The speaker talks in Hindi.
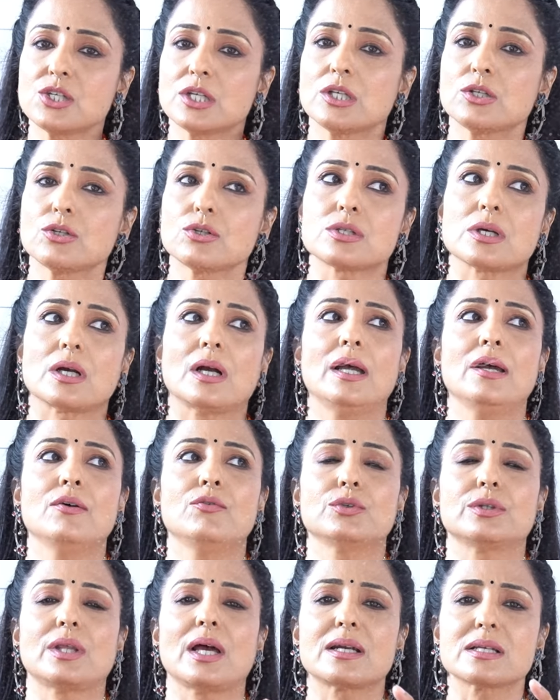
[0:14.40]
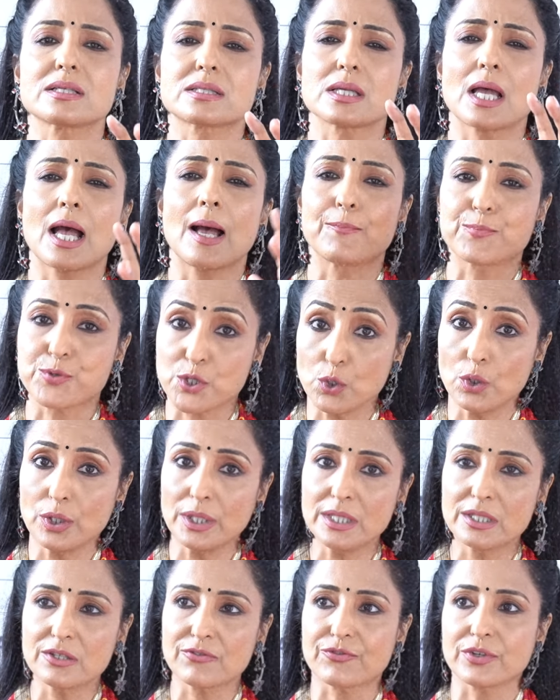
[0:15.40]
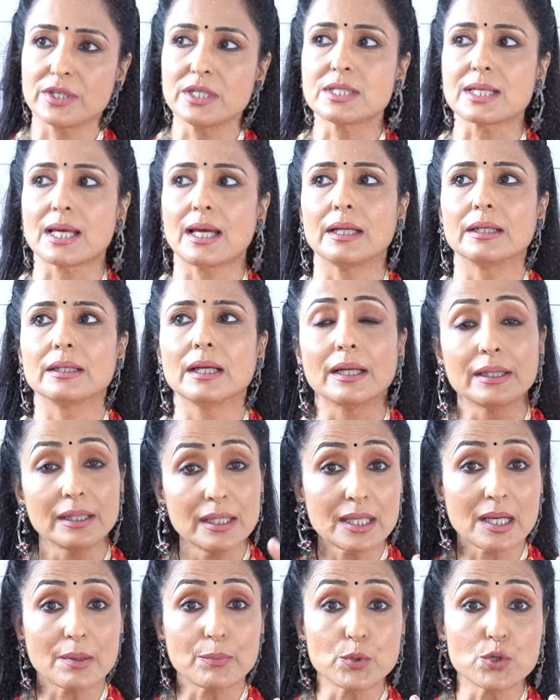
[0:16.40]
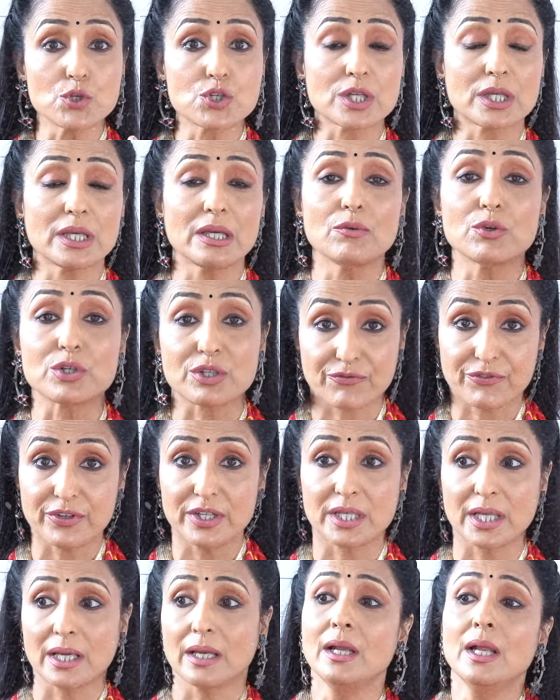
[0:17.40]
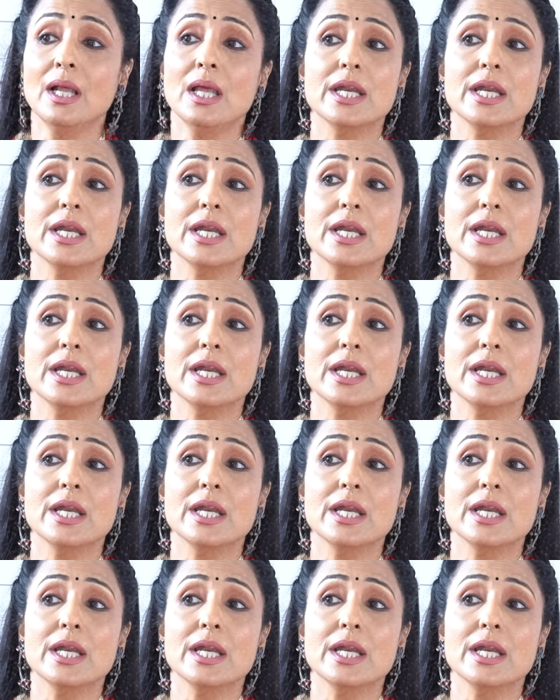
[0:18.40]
जी की जो जगह है वो दैट इज़ एब्सोल्युटली डिफरेंट एंड अनिल कपूर जी की है वो डिफरेंट है